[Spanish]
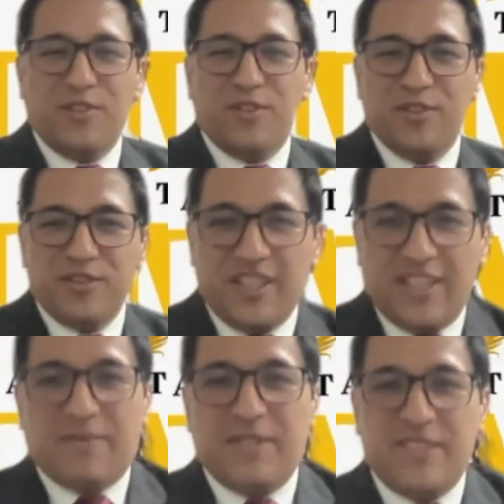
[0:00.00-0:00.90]
Yo no
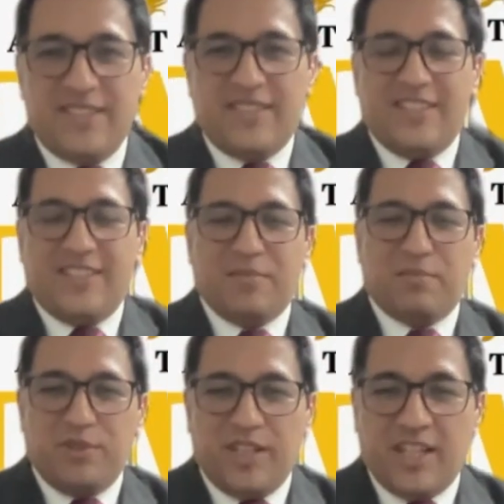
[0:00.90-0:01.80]
sé a veces si
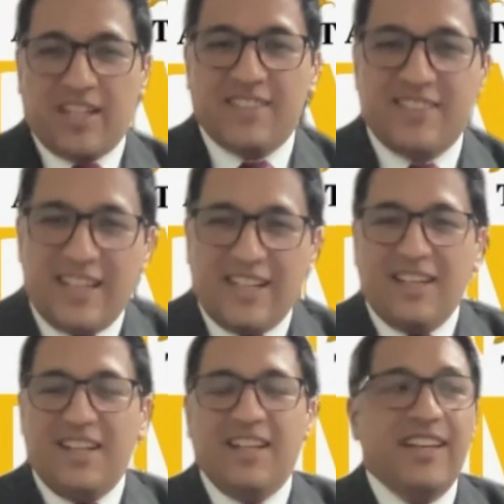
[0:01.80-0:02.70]
pudiera
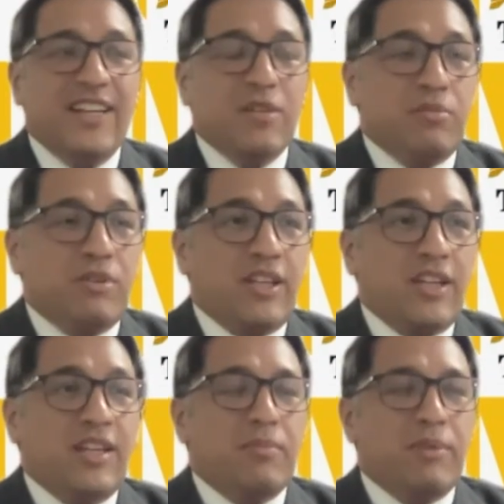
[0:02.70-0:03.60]
restarle,
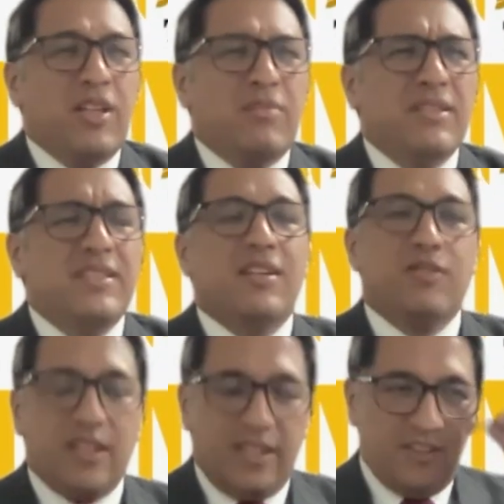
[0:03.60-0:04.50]
porque, pero además
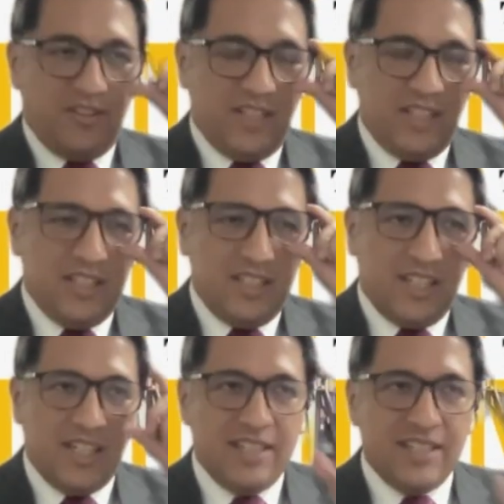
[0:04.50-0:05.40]
algo que yo quería
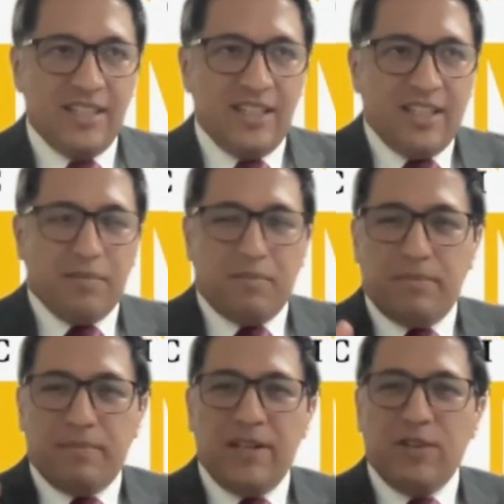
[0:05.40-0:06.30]
señalar es,
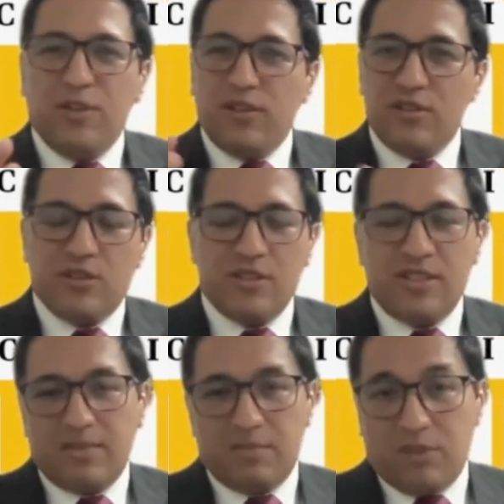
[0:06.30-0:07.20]
veo dos
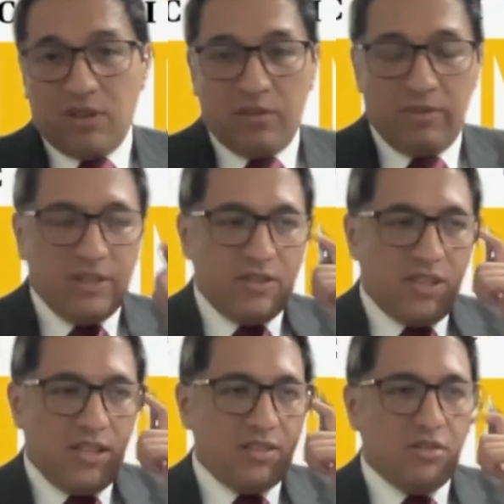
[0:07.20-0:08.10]
cosas, por lo menos
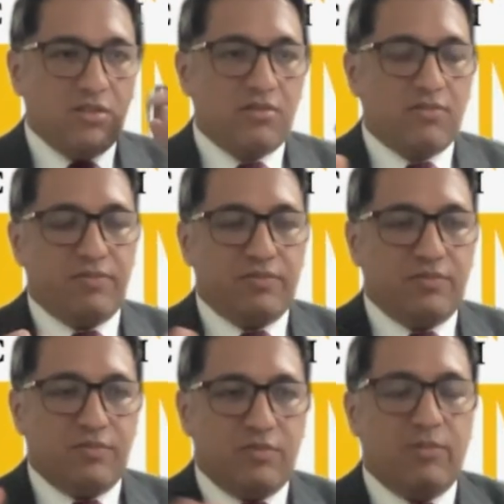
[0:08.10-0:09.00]
en estos
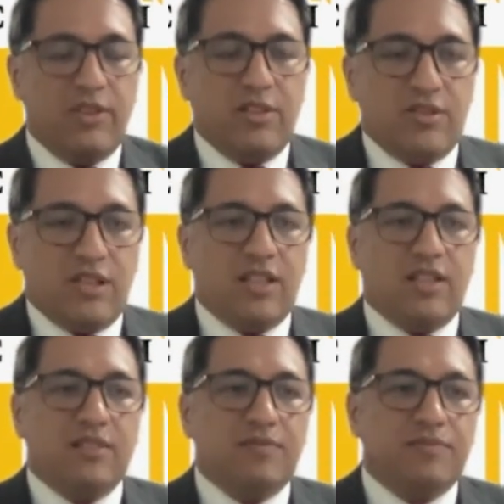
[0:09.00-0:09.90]
momentos
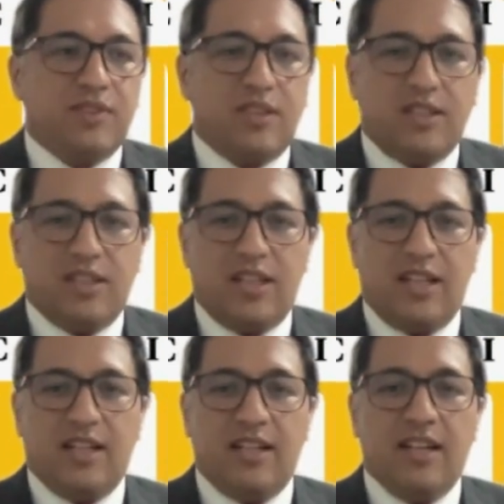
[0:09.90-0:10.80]
tan,
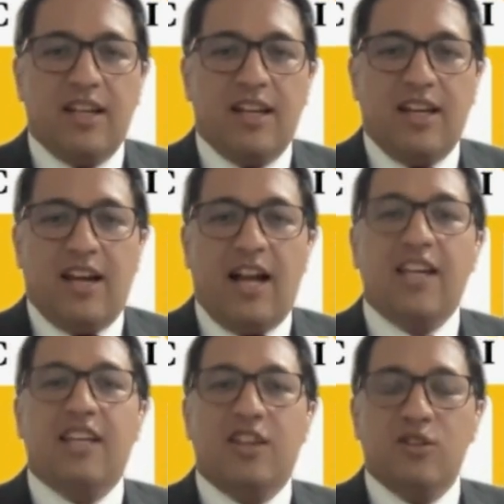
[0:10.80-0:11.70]
tan
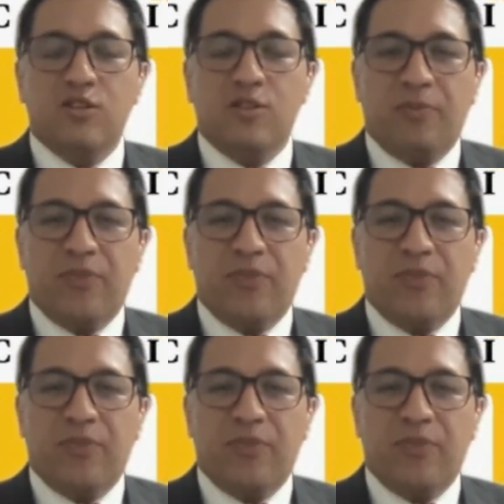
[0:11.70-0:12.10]
álgidos